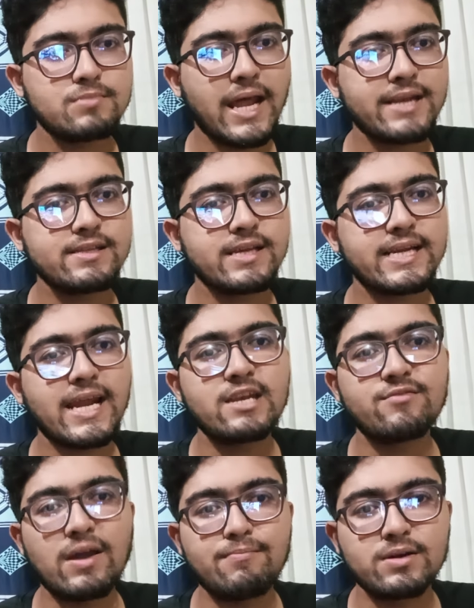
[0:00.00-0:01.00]
নাইনটি থেকে
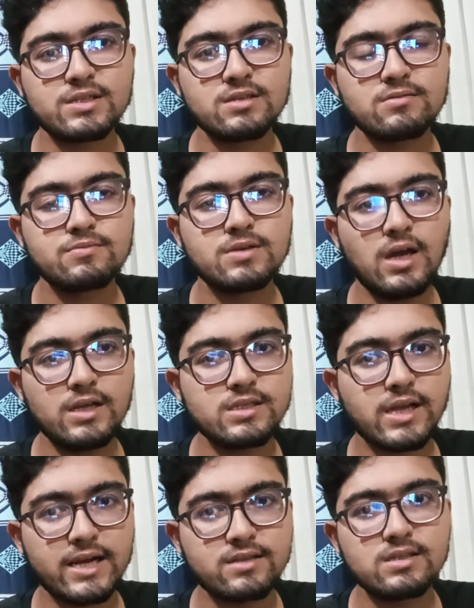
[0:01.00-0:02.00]
নাইনটি ফাইভ পার্সেন্ট
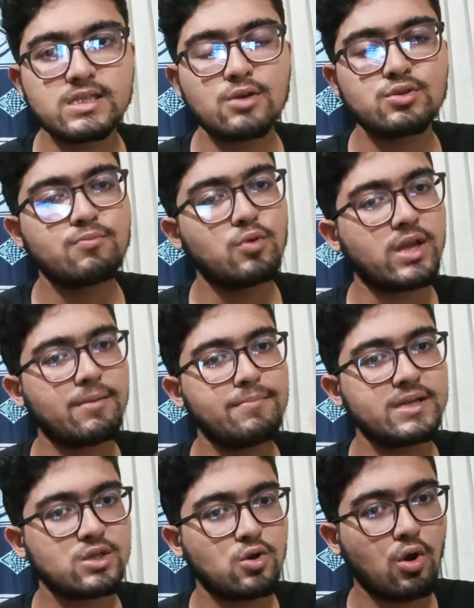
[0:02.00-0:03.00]
শিক্ষার্থী চাও যে পরীক্ষা
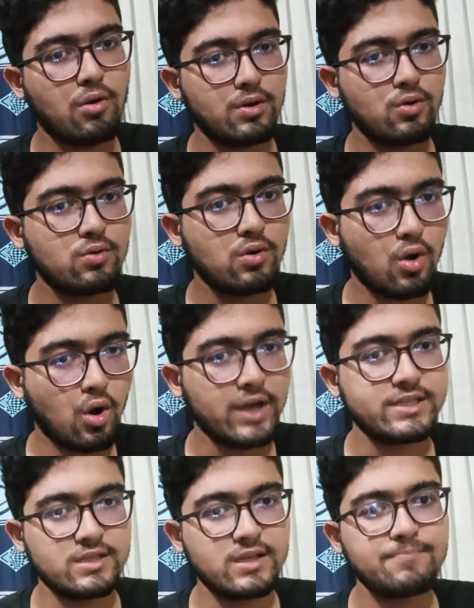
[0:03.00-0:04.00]
পেছানো
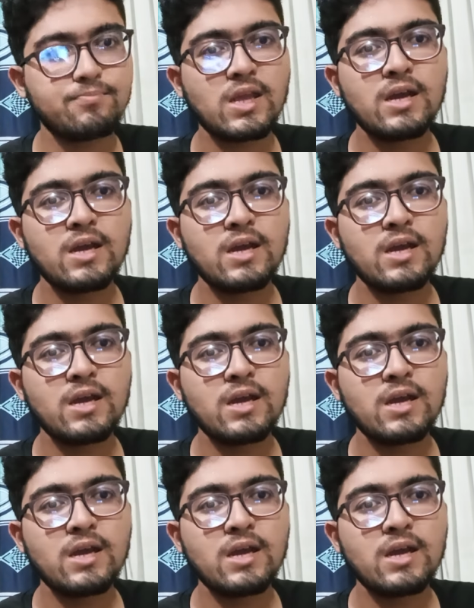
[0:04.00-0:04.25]
হয় যাতে